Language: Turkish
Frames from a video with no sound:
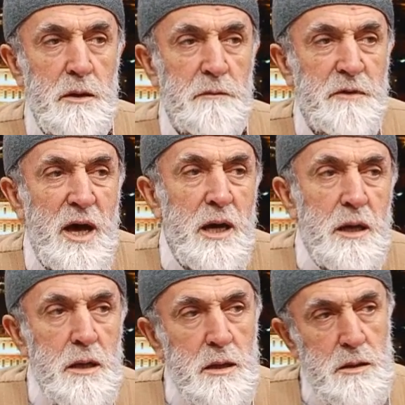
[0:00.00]
Ve
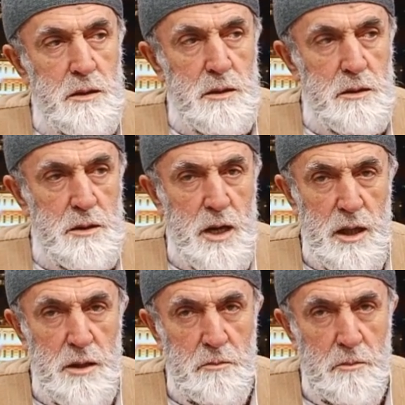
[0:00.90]

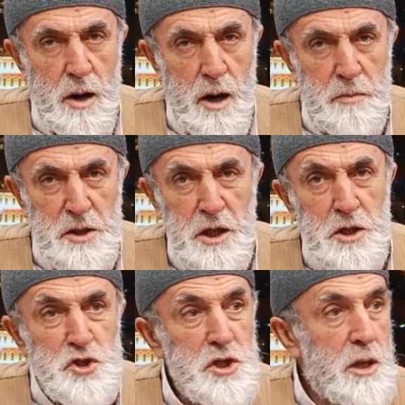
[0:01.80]
yani mabedin
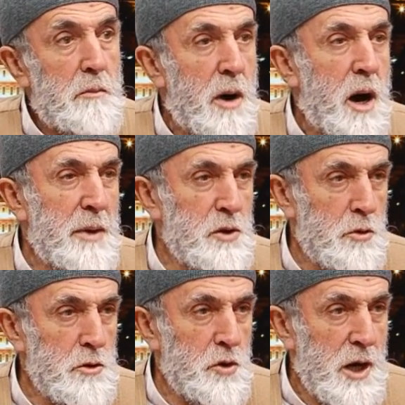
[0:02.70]
içinde mabet
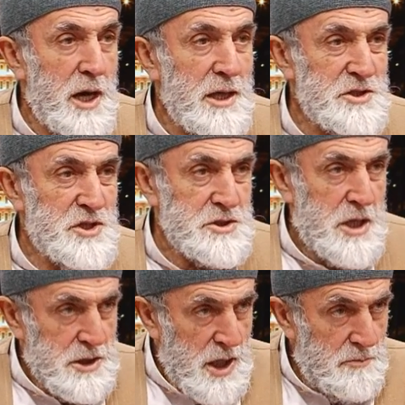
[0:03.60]
oluyor ayrıca.
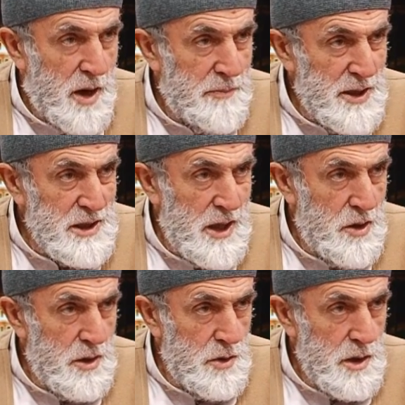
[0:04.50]
Zaten mabette.
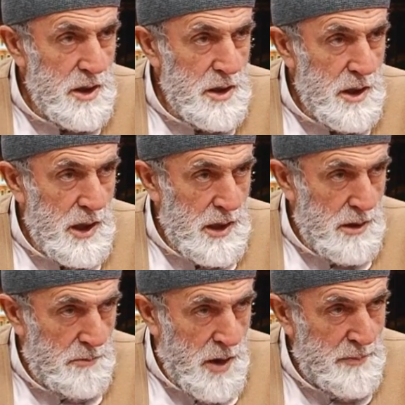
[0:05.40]

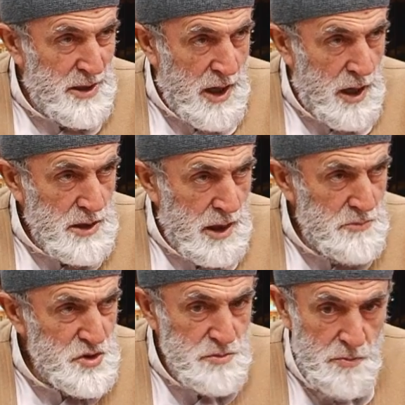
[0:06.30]
Mabede
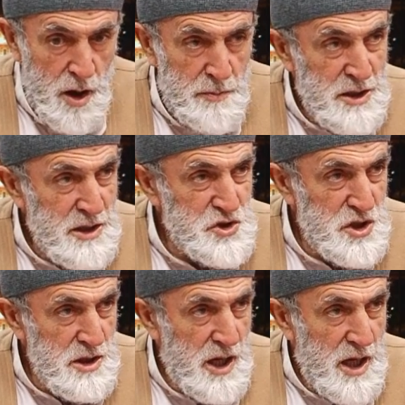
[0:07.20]
adanmış, mabedin
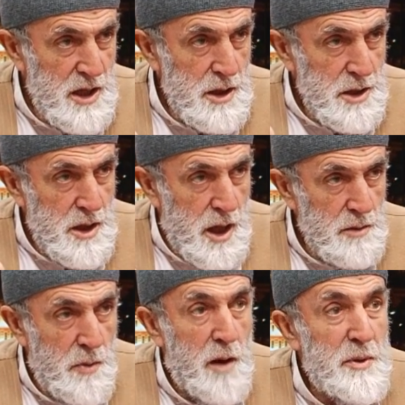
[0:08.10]
içinde yani
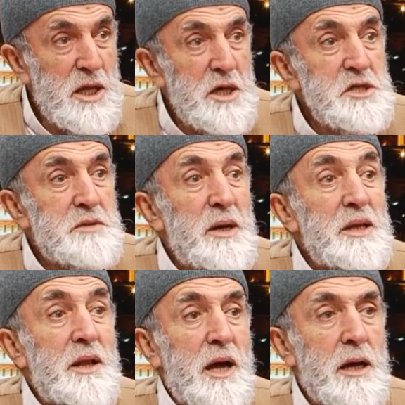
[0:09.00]
mabede
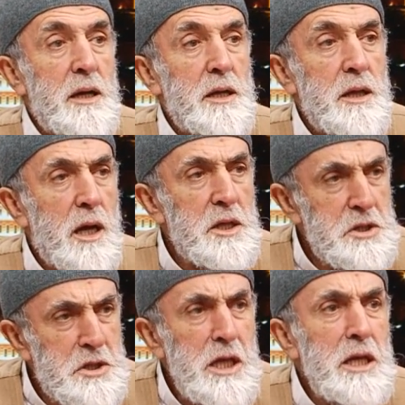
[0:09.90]
hizmetle
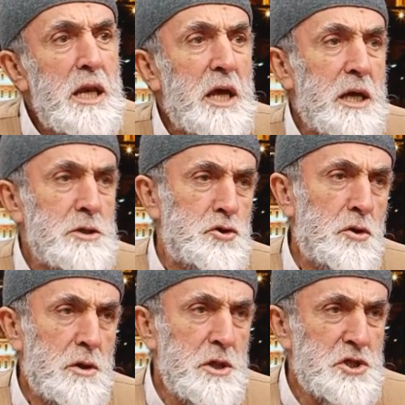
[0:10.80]
yani dinle
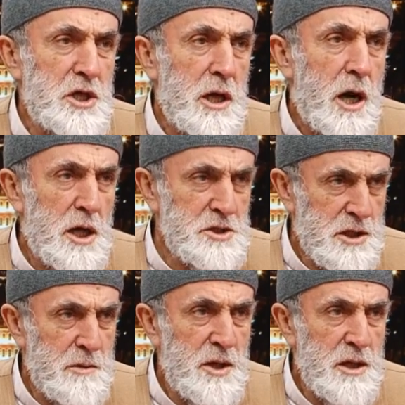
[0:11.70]
geçiyor işi
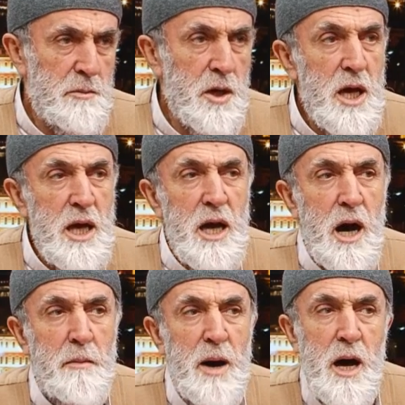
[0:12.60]
Hazreti Meryem'in
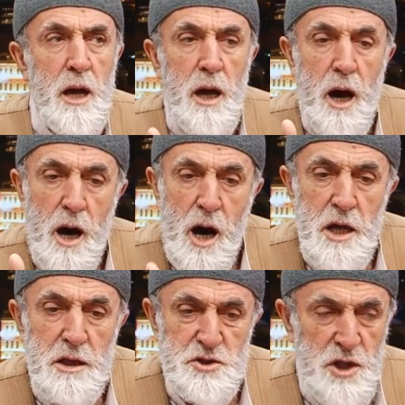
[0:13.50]
ama
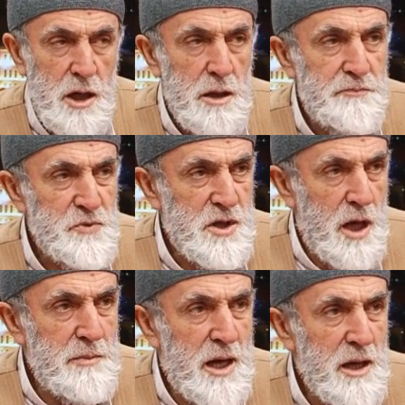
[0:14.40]
ayrıca
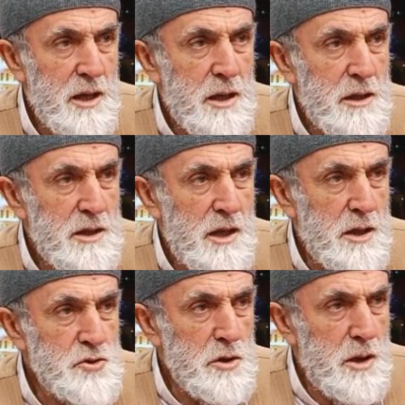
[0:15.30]
kelime
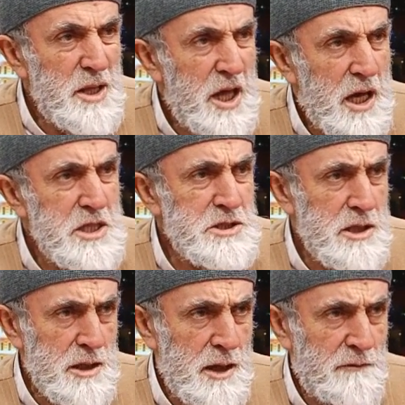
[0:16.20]
yanlış olabilir
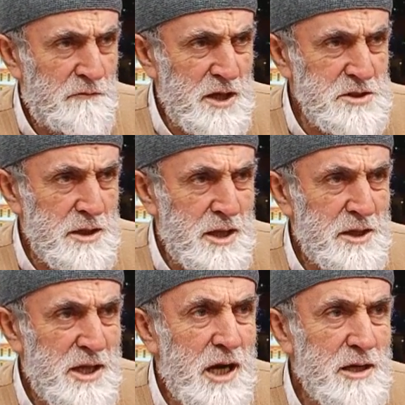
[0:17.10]
ekstradan, fazladan
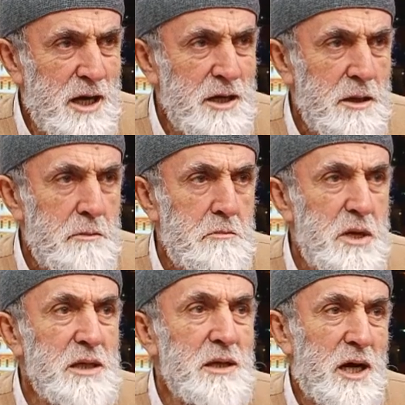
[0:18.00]
tekrar
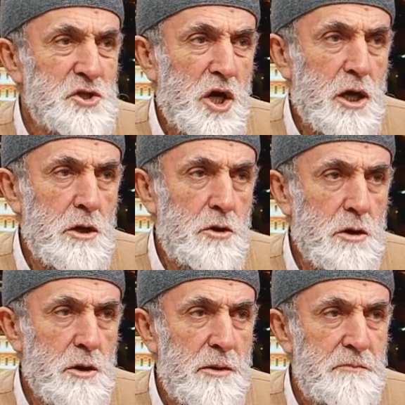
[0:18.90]
bir daha çekiliyor.
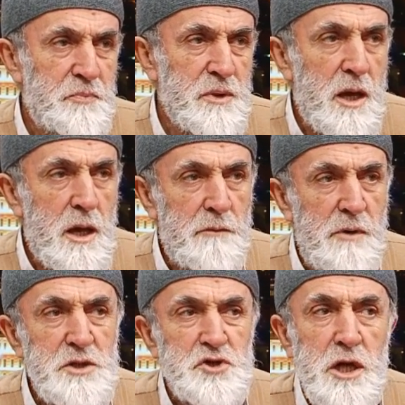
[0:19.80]

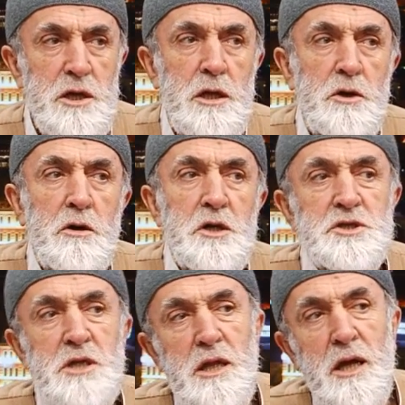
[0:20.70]
Ve çekiliyor
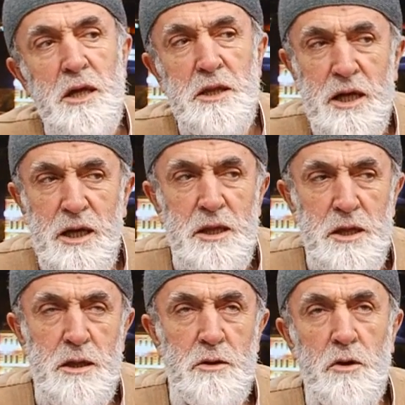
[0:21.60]
işte dikkat
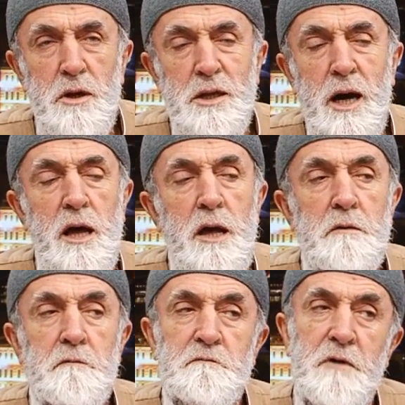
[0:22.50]
edin orada
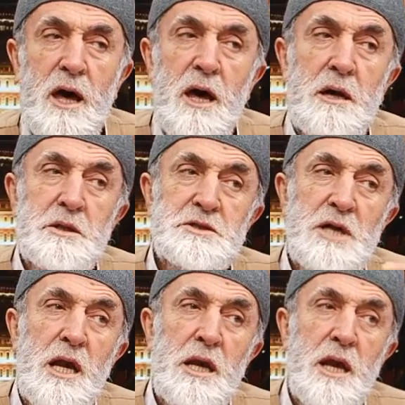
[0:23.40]

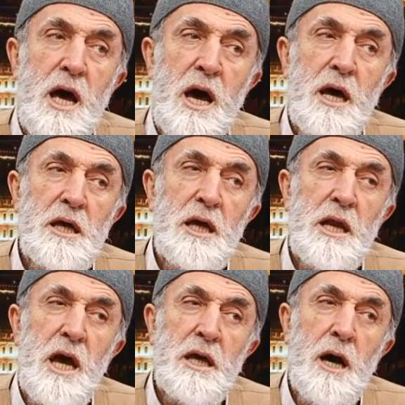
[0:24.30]
feerselna
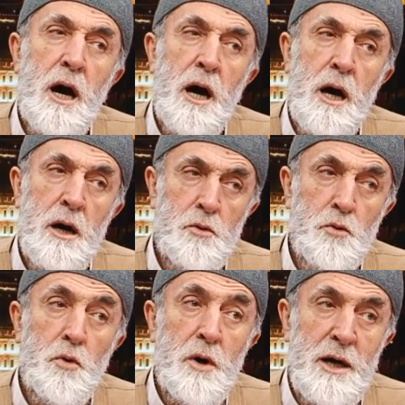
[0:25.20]
ileyha
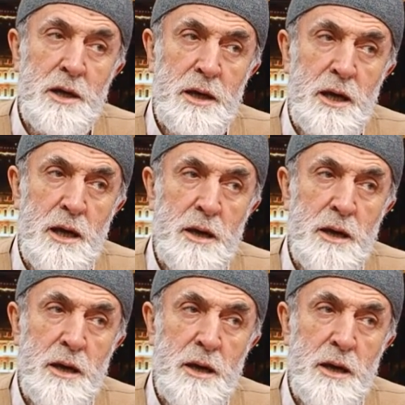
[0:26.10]
ruhana.